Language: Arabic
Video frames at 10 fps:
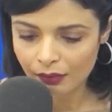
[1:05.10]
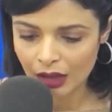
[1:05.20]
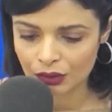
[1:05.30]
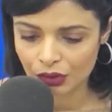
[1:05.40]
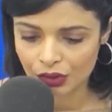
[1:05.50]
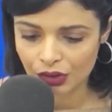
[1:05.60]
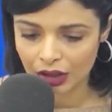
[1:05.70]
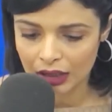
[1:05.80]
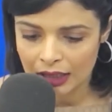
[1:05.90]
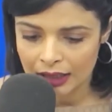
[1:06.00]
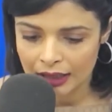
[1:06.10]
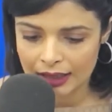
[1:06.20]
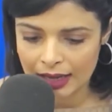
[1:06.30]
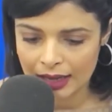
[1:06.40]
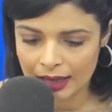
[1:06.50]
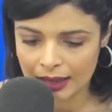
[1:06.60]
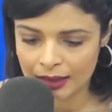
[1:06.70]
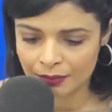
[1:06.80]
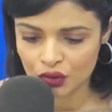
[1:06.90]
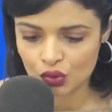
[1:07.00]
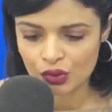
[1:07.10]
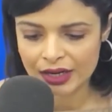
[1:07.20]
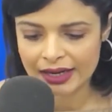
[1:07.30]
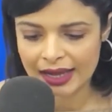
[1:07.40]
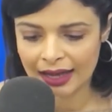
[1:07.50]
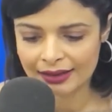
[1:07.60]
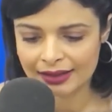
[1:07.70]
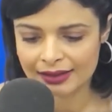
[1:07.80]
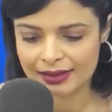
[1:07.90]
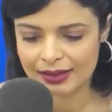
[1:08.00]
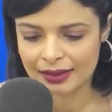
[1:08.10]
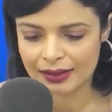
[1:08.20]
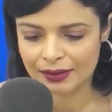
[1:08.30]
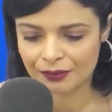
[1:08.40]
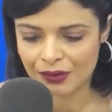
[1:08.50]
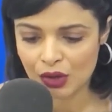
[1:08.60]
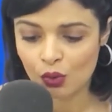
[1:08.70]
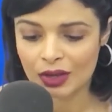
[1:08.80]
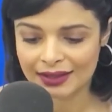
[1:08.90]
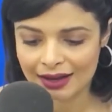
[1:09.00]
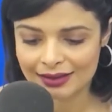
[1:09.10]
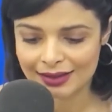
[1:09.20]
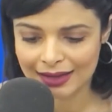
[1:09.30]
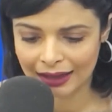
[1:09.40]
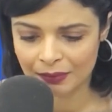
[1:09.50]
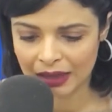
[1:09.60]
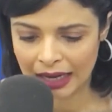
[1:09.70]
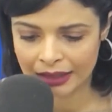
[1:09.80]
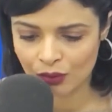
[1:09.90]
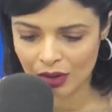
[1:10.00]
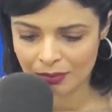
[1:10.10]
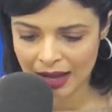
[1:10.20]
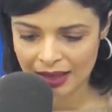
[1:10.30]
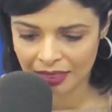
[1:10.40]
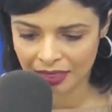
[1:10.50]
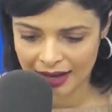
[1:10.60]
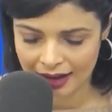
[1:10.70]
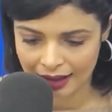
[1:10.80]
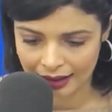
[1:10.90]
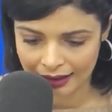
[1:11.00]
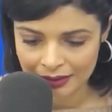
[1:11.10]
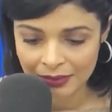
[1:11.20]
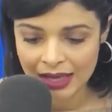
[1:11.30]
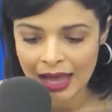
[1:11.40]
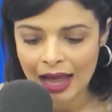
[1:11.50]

دونك المنشور اللي اعلنت آه، فيه وزاره التعليم العالي والبحث العلمي